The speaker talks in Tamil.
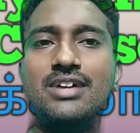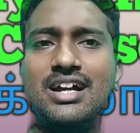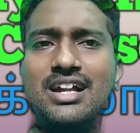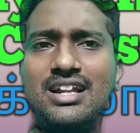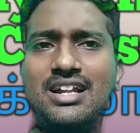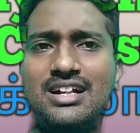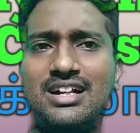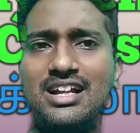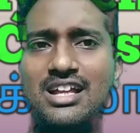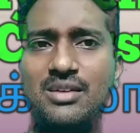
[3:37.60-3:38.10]

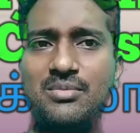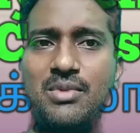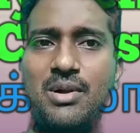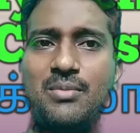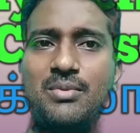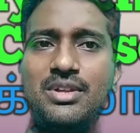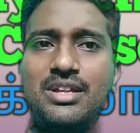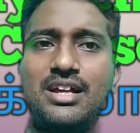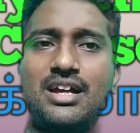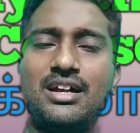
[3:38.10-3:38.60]
வேலை
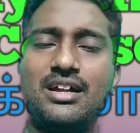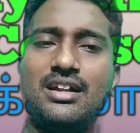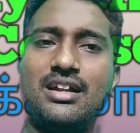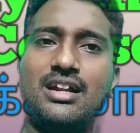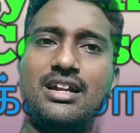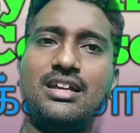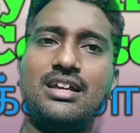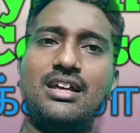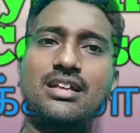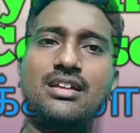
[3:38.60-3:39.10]
கிடைக்குமா அப்படின்னு கேட்க
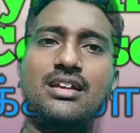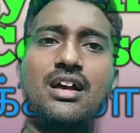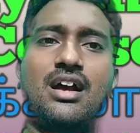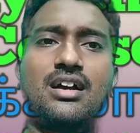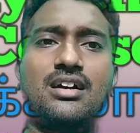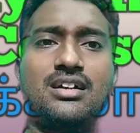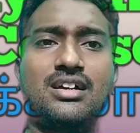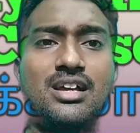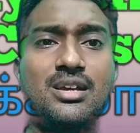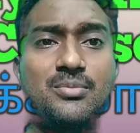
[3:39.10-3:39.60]
நினைக்காதீங்க
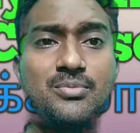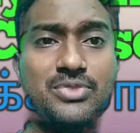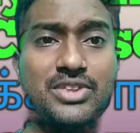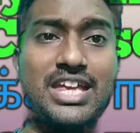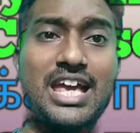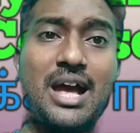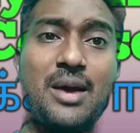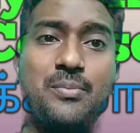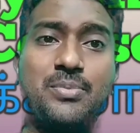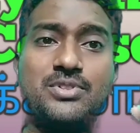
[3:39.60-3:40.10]
அங்கேயும்
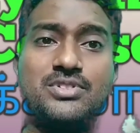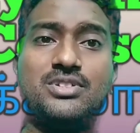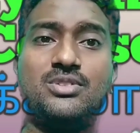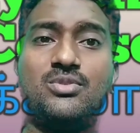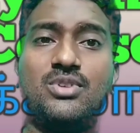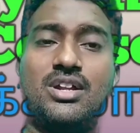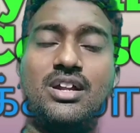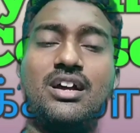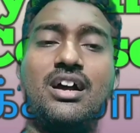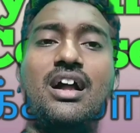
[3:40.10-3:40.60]

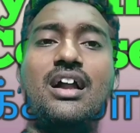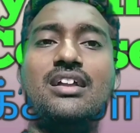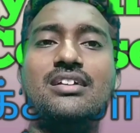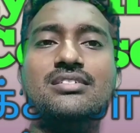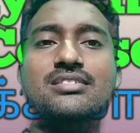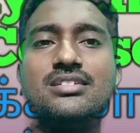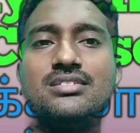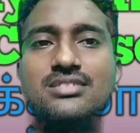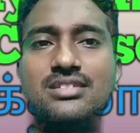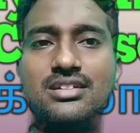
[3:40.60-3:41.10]
கேம்பஸிங் வர
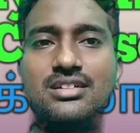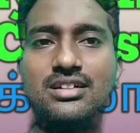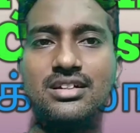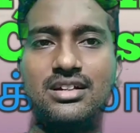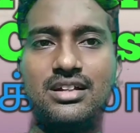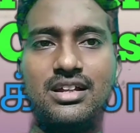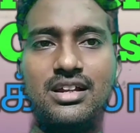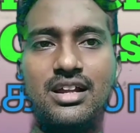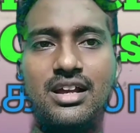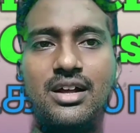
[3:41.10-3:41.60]
காலேஜஸ்
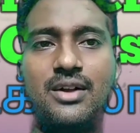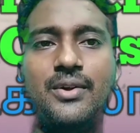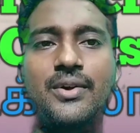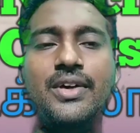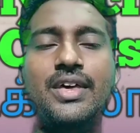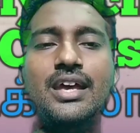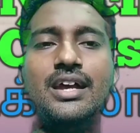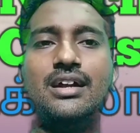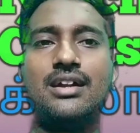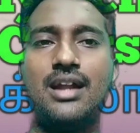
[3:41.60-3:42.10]
இருக்குது நிறையா
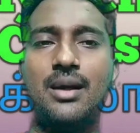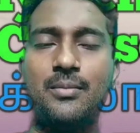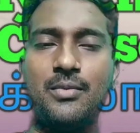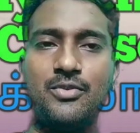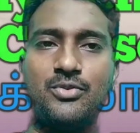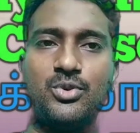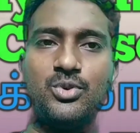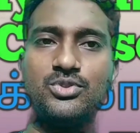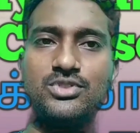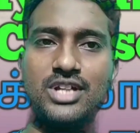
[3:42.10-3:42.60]

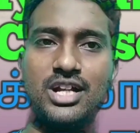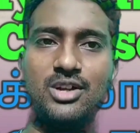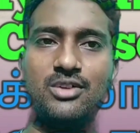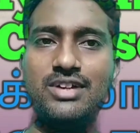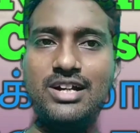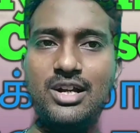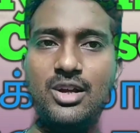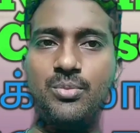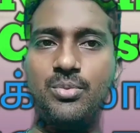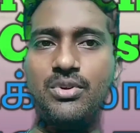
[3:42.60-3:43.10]
நம்ம
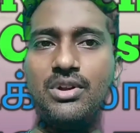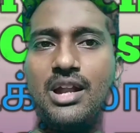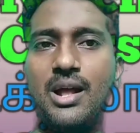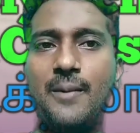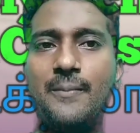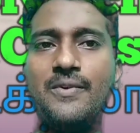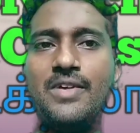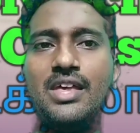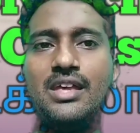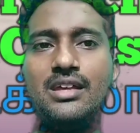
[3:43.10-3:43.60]
ஃப்யூச்சரில் வீடியோ
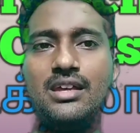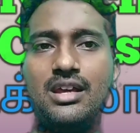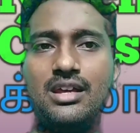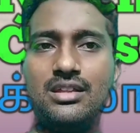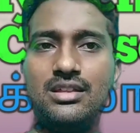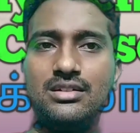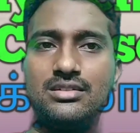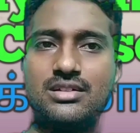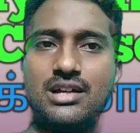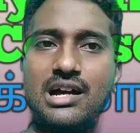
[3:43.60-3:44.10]
போடலாம்
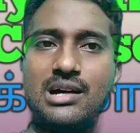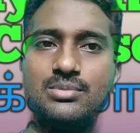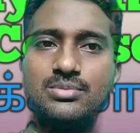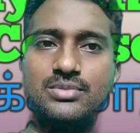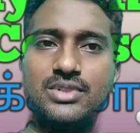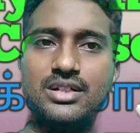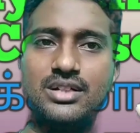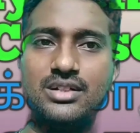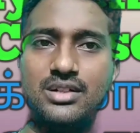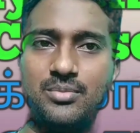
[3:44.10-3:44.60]
எது
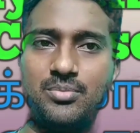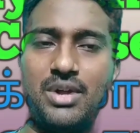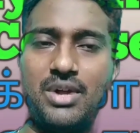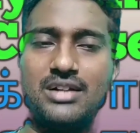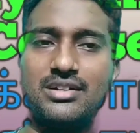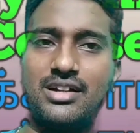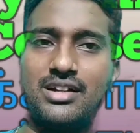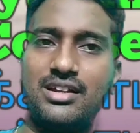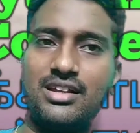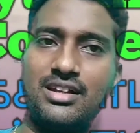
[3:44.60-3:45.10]
டாப் டென்
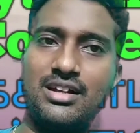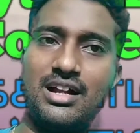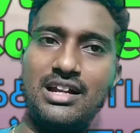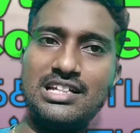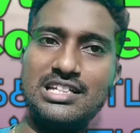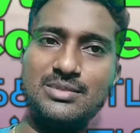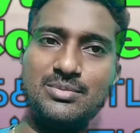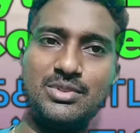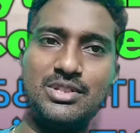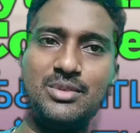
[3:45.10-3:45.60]
பாலிடெக்னிக்
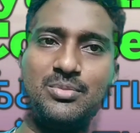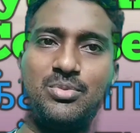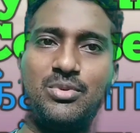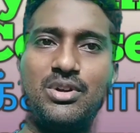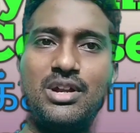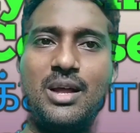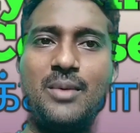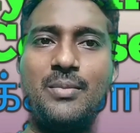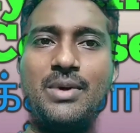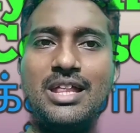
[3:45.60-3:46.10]
காலேஜை பற்றி
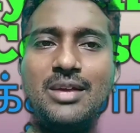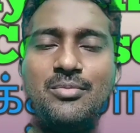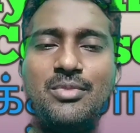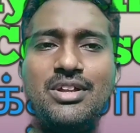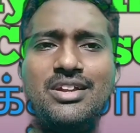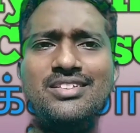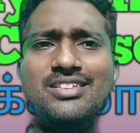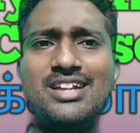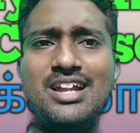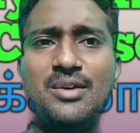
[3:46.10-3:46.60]
போடலாம் அதே
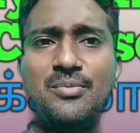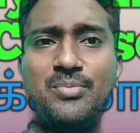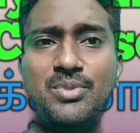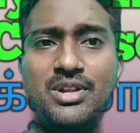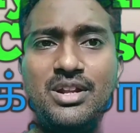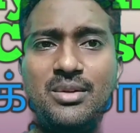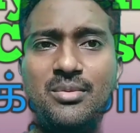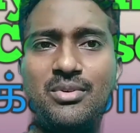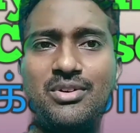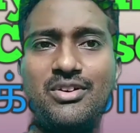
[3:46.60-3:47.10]
மாதிரி இதில்
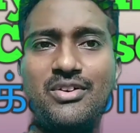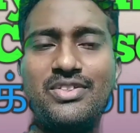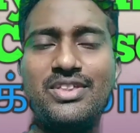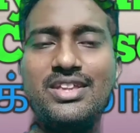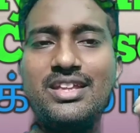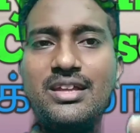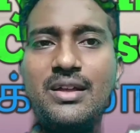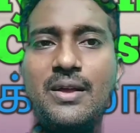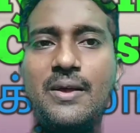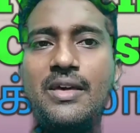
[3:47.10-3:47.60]
எப்படி நமக்கு
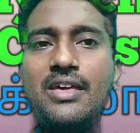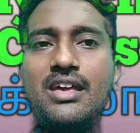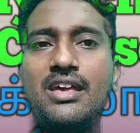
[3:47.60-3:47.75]
வந்து